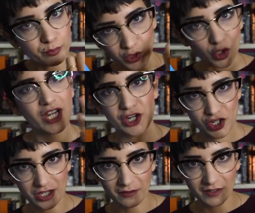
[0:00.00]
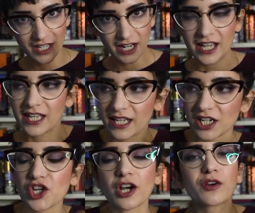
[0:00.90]
non riesce ad avere e
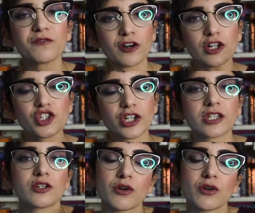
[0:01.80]
riesce a coinvolgerti